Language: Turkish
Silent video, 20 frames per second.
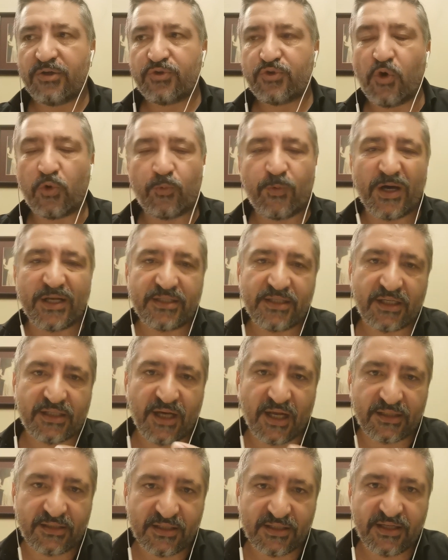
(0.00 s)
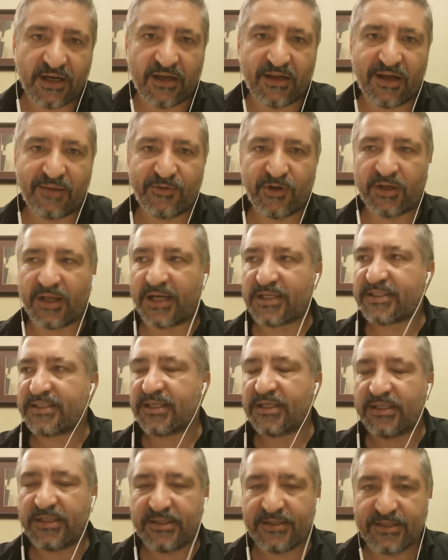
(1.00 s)
çok fazla katkı sağlamayan
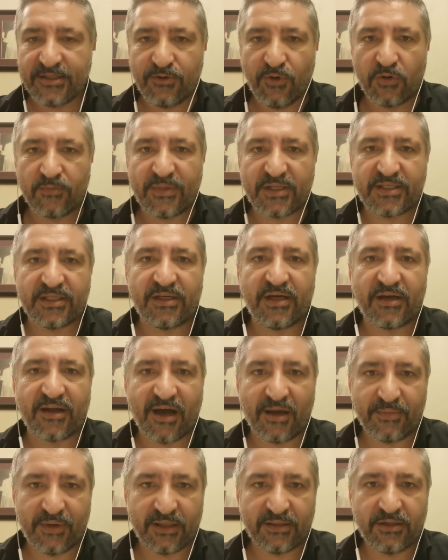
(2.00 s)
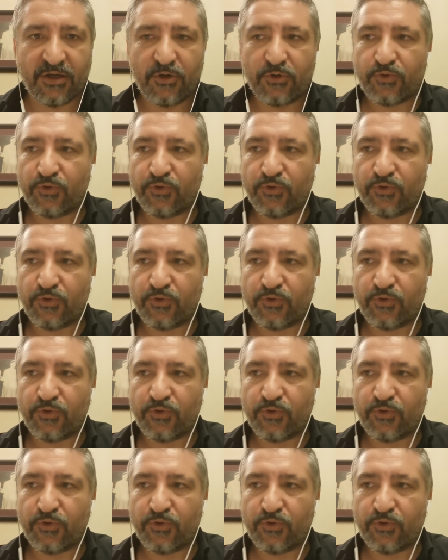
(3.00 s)
aslında hızlı olmasına rağmen,